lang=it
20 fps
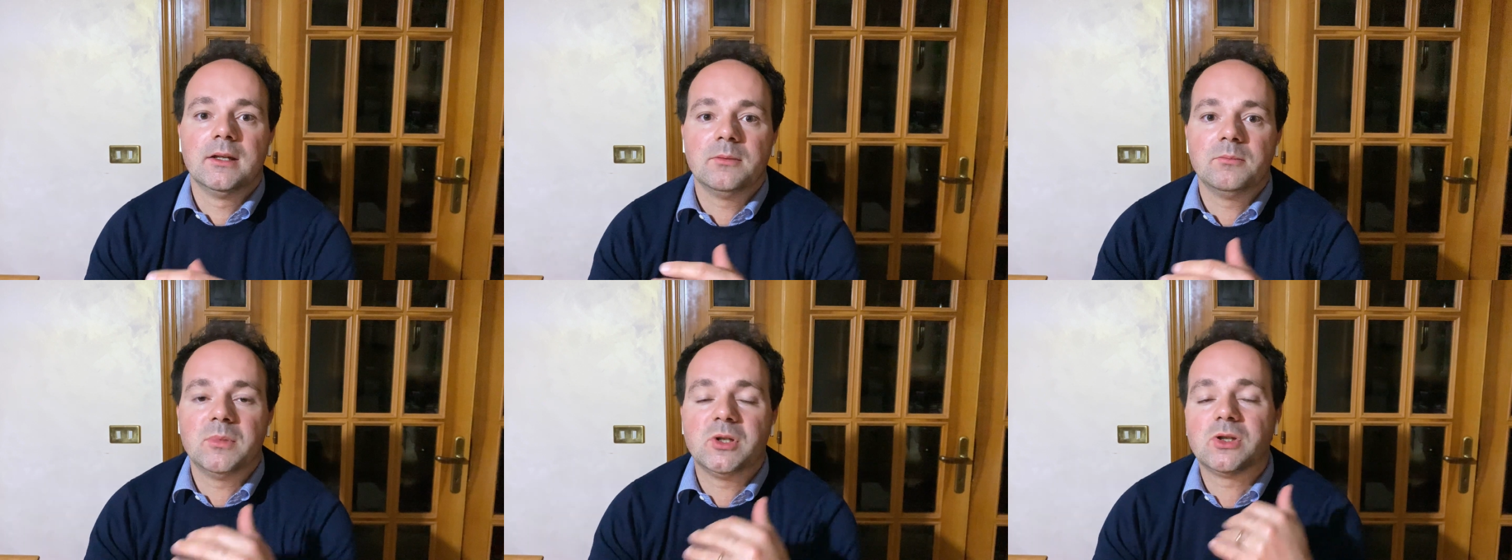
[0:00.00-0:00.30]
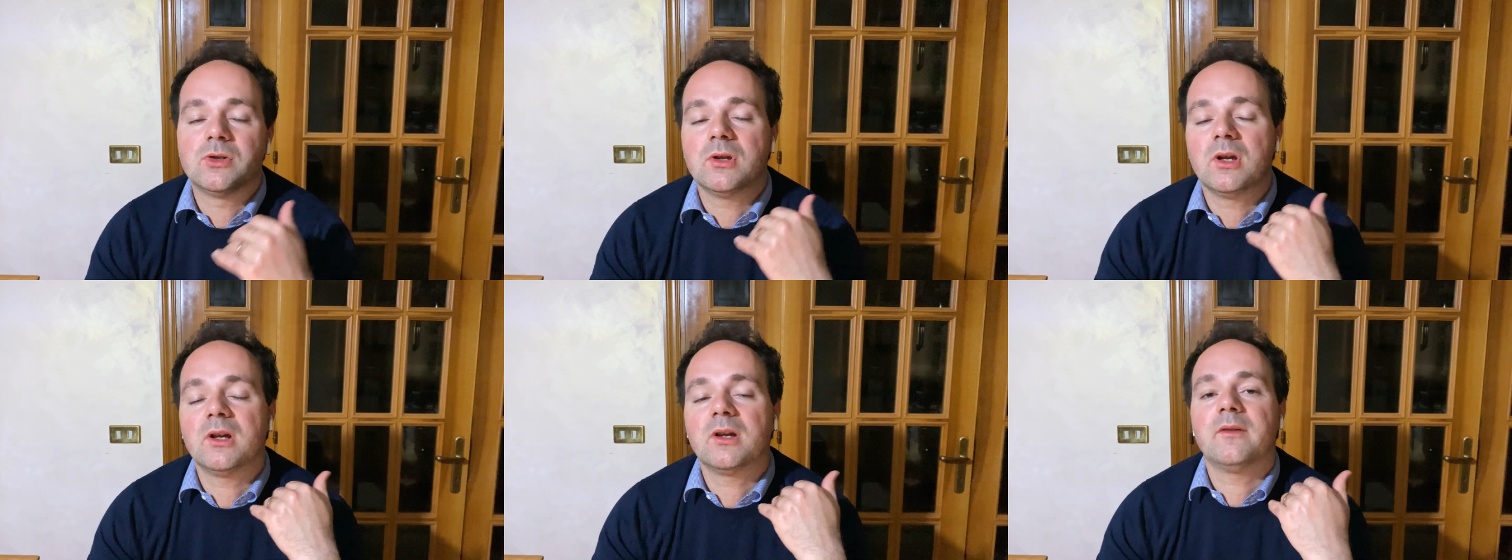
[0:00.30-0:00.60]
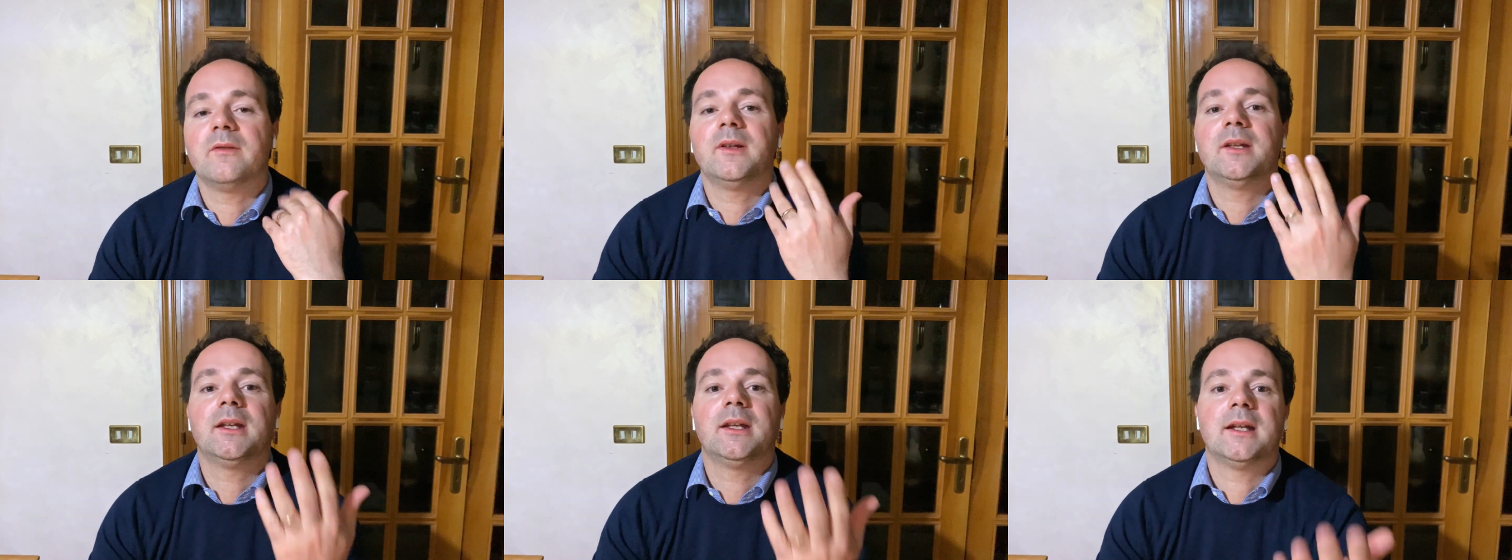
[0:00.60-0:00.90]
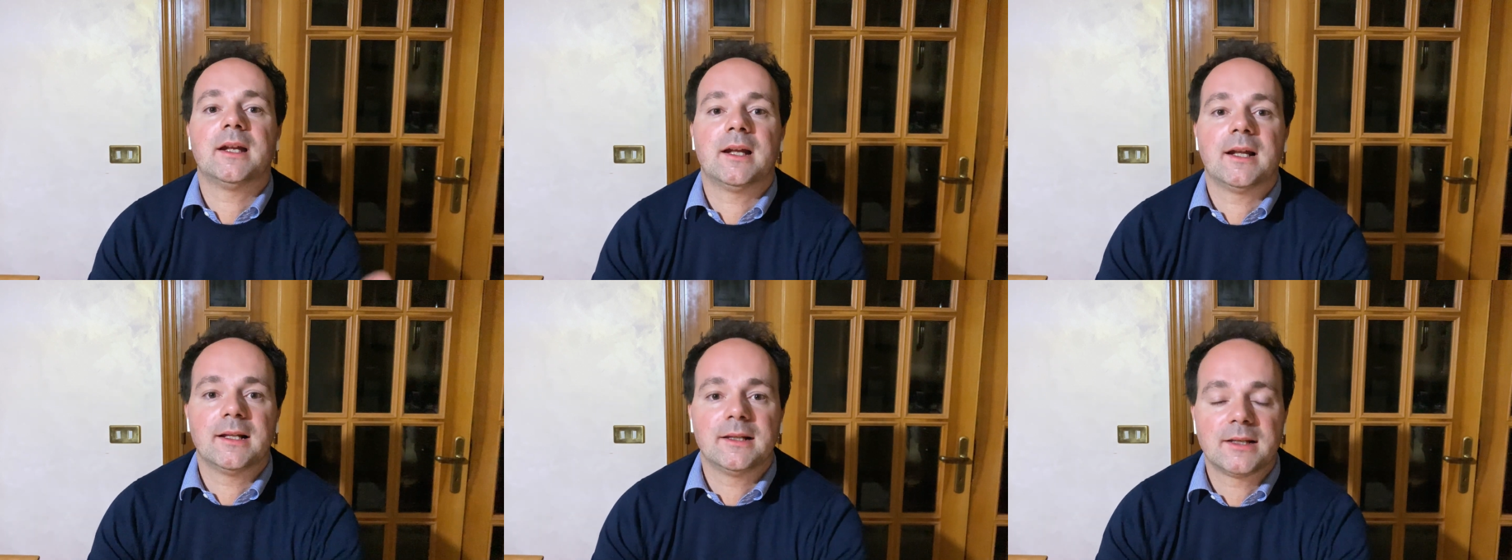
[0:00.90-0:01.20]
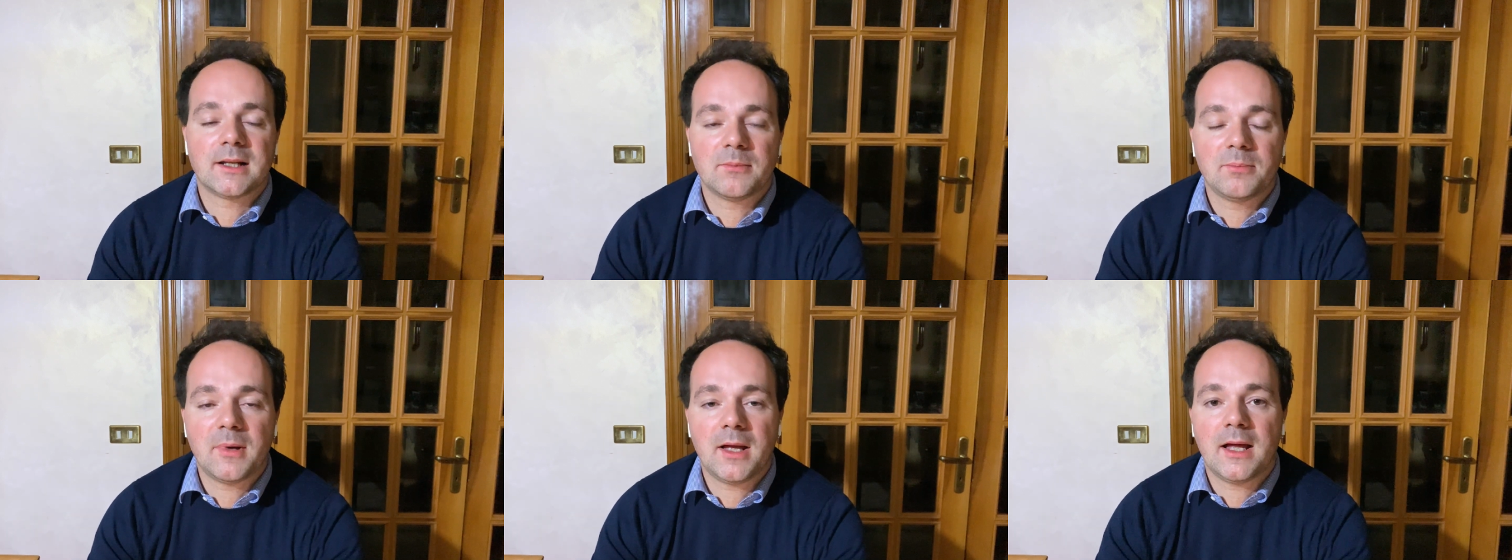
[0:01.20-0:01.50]
bisogna anche vedere
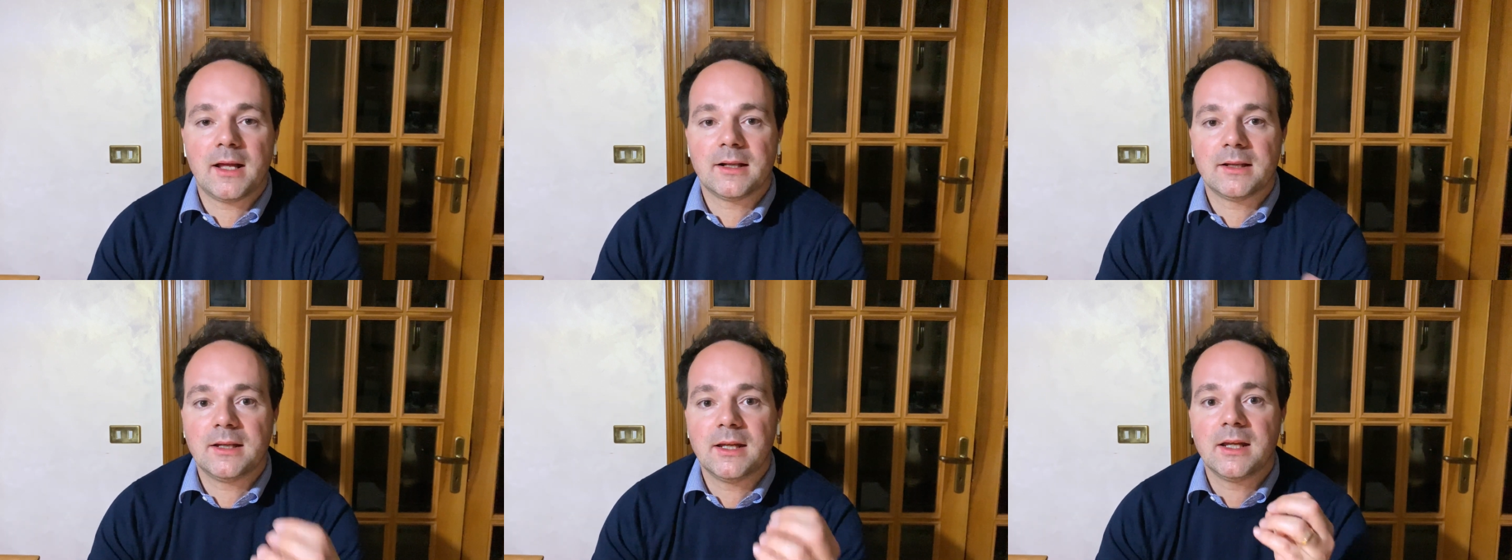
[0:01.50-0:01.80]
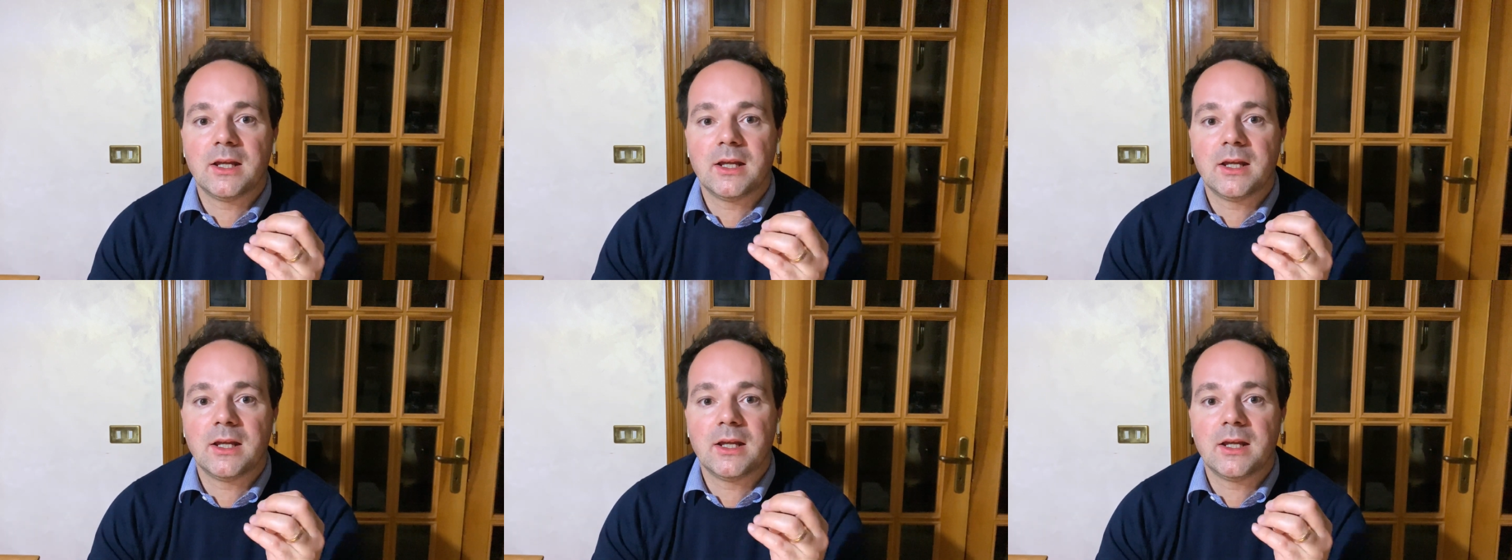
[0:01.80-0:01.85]
dall'altra parte